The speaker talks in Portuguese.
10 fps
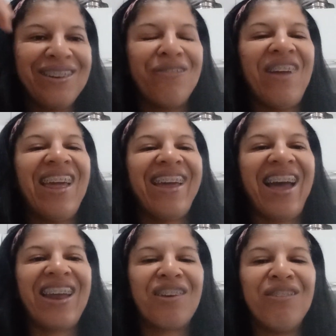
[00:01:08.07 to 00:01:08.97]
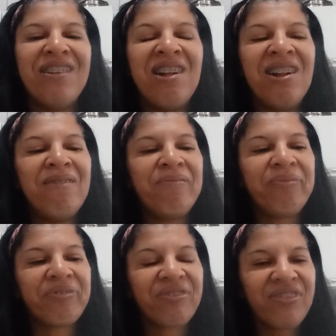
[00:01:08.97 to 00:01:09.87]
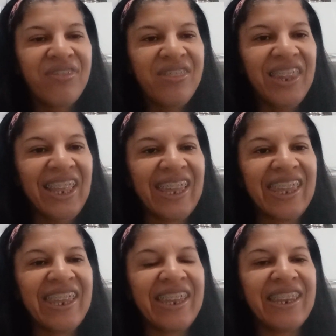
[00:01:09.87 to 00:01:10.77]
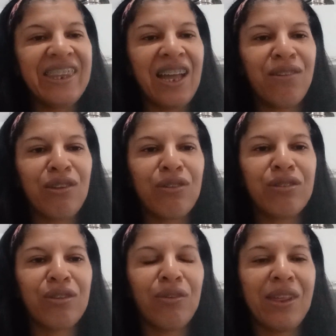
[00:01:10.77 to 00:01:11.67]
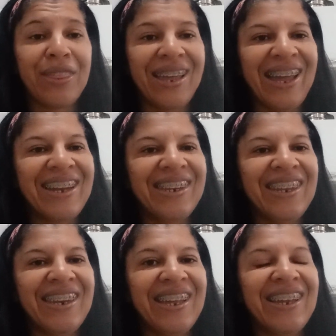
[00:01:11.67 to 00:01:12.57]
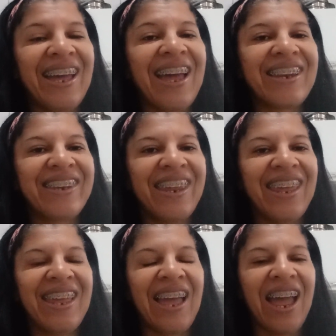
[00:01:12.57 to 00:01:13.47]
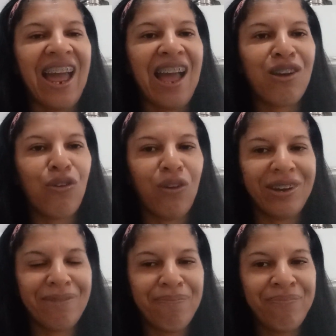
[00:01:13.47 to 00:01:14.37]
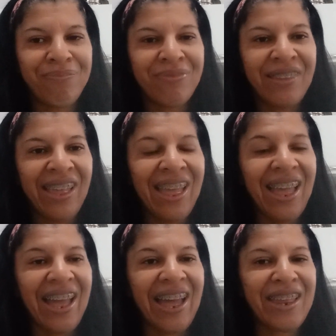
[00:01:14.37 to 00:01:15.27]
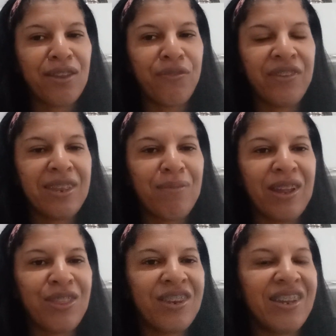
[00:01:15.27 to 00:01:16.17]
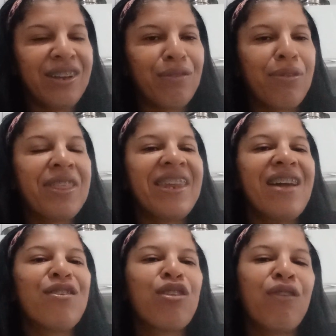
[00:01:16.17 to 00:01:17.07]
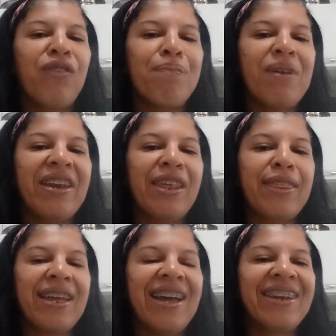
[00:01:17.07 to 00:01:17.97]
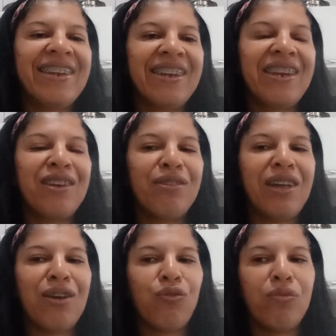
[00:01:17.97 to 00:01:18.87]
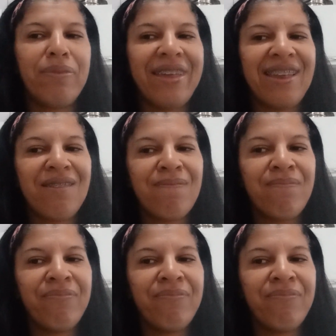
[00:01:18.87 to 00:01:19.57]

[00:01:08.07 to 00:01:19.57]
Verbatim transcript: do mercado, e não encontrou essa carteira até agora. Aí eu fico imaginando, será onde que foi parar essa carteira da dona Rubia, hein?